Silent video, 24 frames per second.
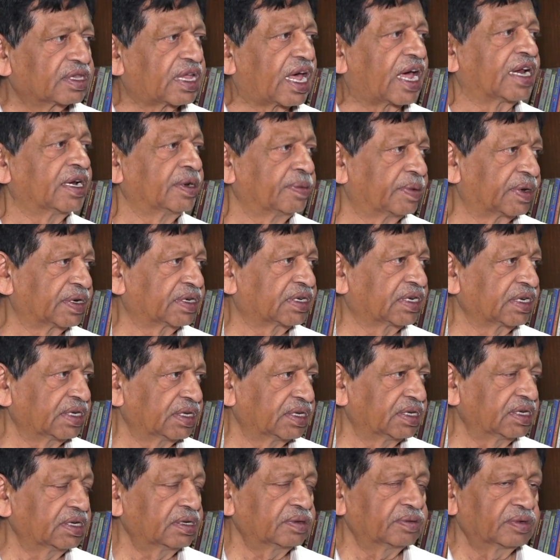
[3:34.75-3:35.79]
దాన్ని బట్టి
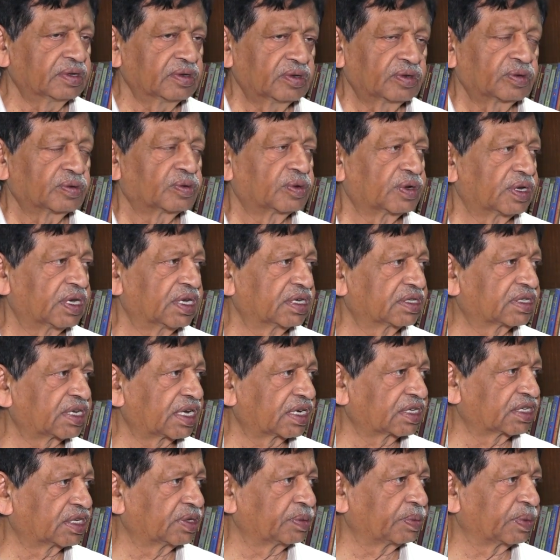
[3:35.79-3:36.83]

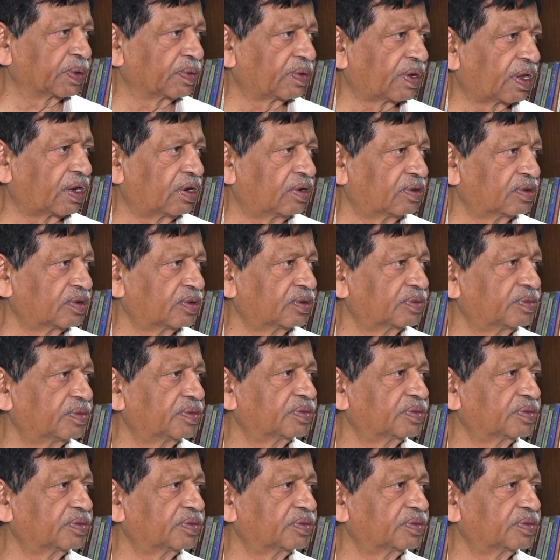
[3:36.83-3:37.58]
వైఎస్ఆర్సీపీ వాళ్ళు